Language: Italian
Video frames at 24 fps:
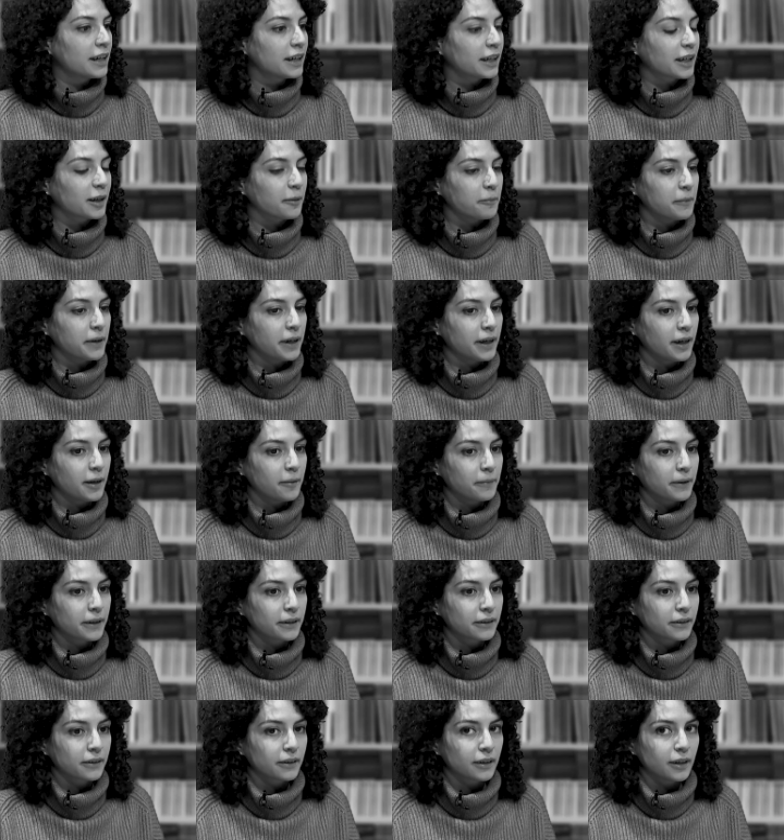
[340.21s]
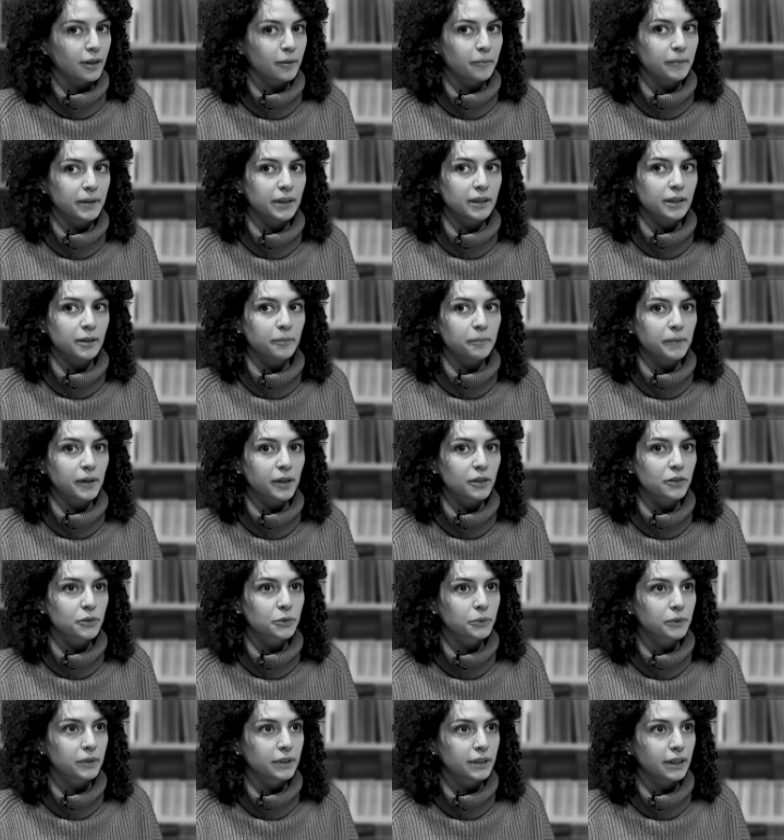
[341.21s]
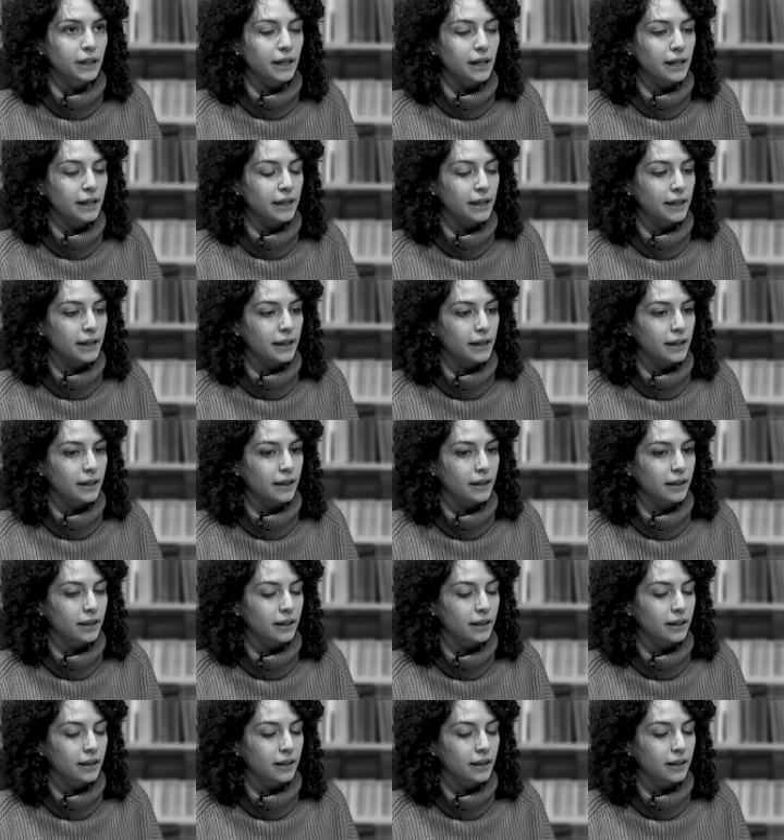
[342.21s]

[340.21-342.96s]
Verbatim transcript: che mi è particolarmente piaciuta è